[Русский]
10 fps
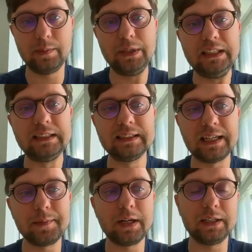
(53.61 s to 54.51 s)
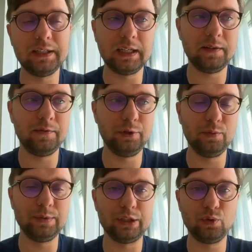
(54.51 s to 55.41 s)
и мы не знаем, когда в
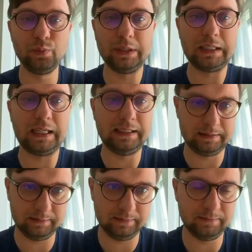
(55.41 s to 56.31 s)
нем наступит конец